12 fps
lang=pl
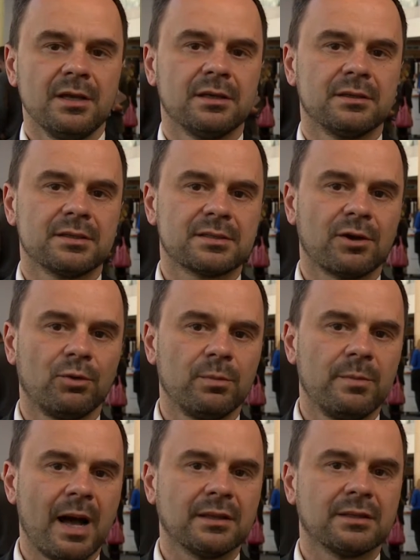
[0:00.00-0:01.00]
e, są
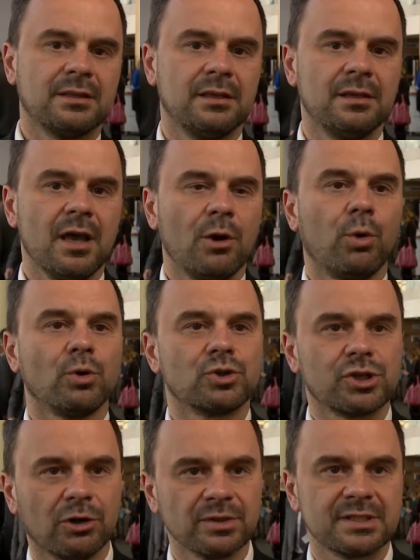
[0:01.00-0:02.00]
banki
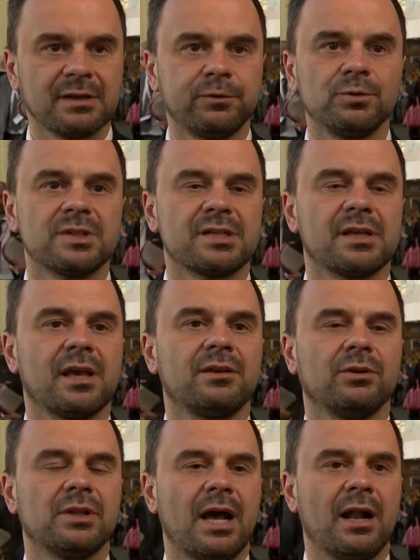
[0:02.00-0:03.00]
łączące funkcje
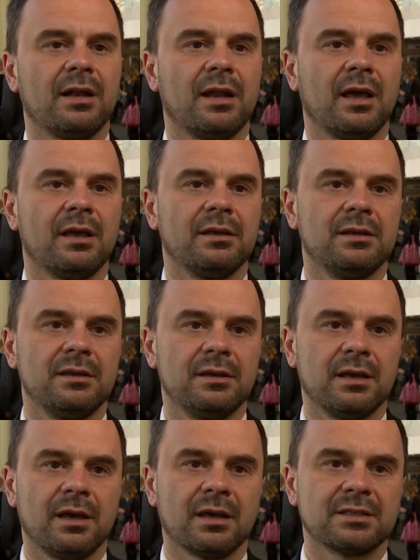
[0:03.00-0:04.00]
regionalne
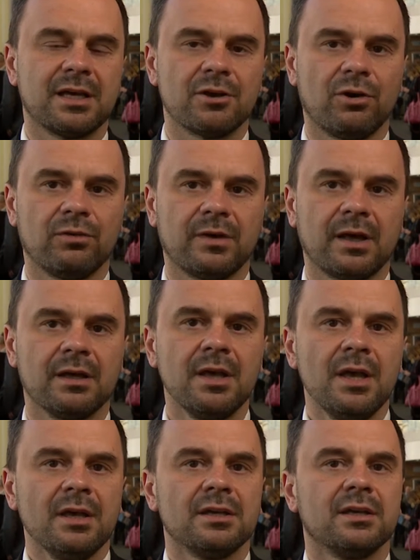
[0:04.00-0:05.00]
i krajowe.
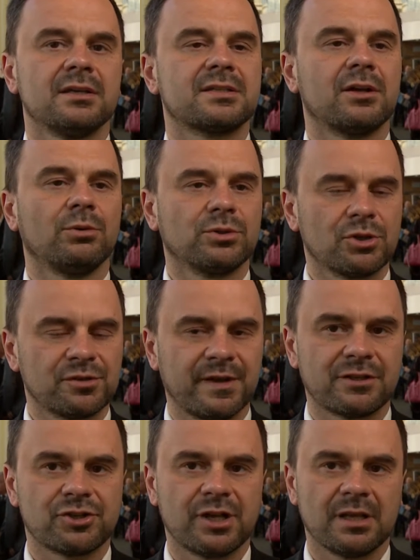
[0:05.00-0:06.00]
Są
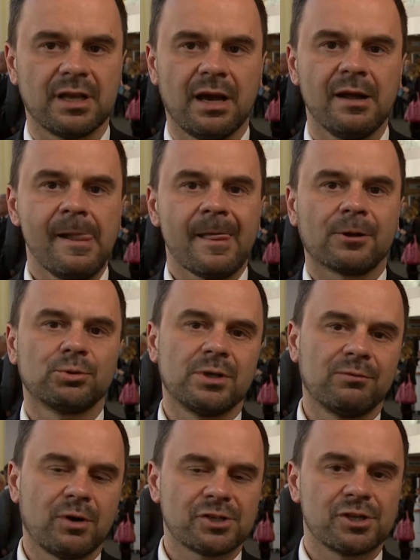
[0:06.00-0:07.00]
doświadczenia,
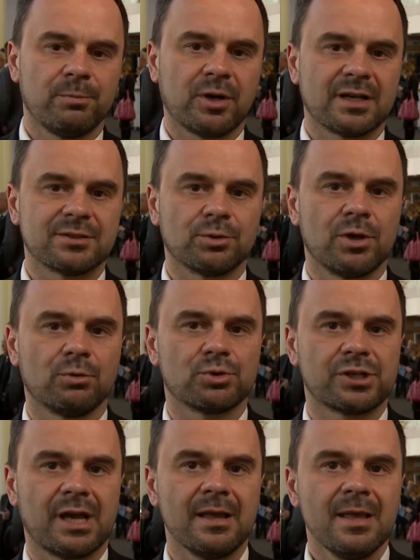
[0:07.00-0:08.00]
które właśnie pokazują,
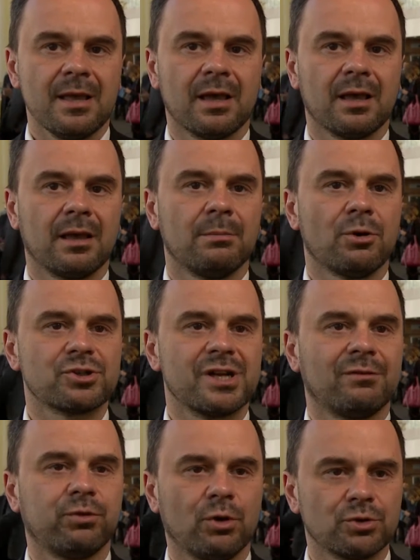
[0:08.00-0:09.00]
że
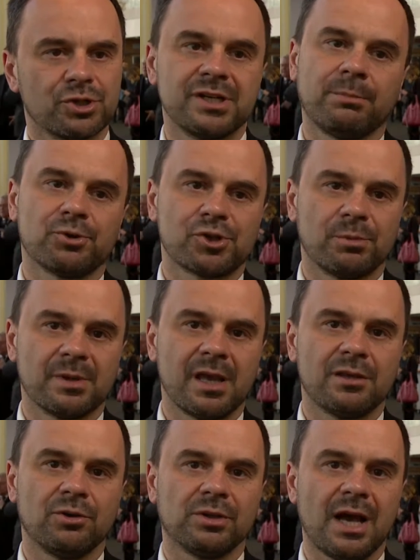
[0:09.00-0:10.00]
można włączyć łączyć na poziomie
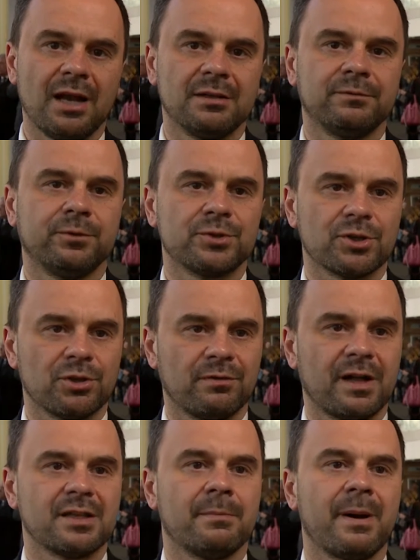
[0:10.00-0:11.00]
regionalnym
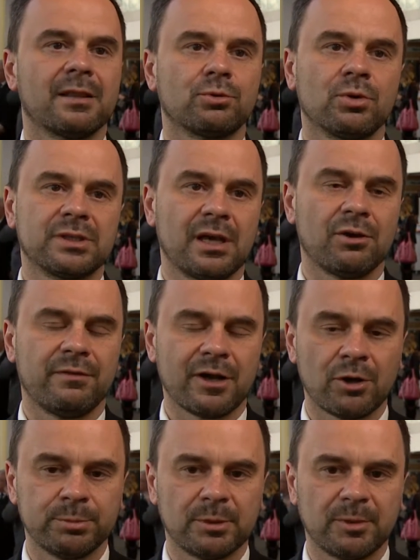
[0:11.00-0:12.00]
funkcjonowanie Banku
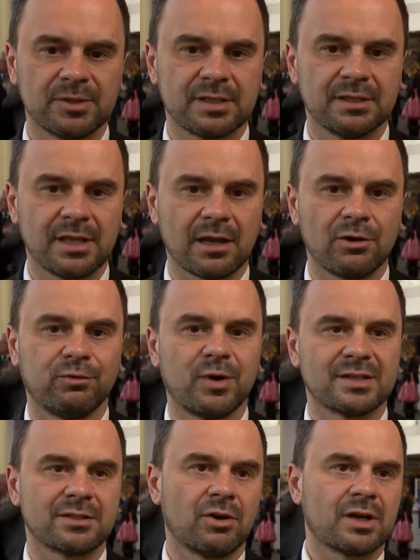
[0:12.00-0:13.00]
Krajowego, promocyjnego,
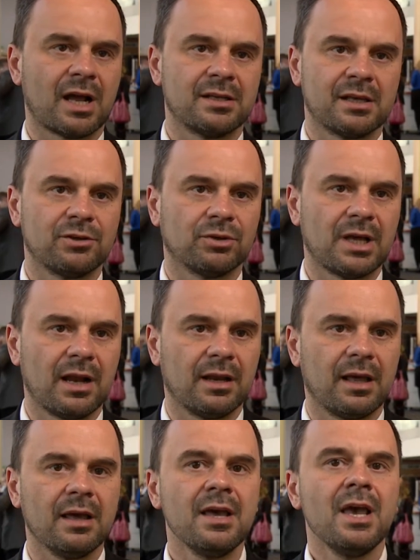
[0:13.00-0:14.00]
władze lokalne,
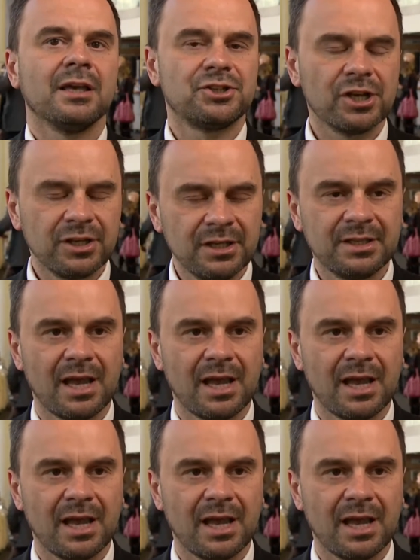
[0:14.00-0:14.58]
regionalne i dzięki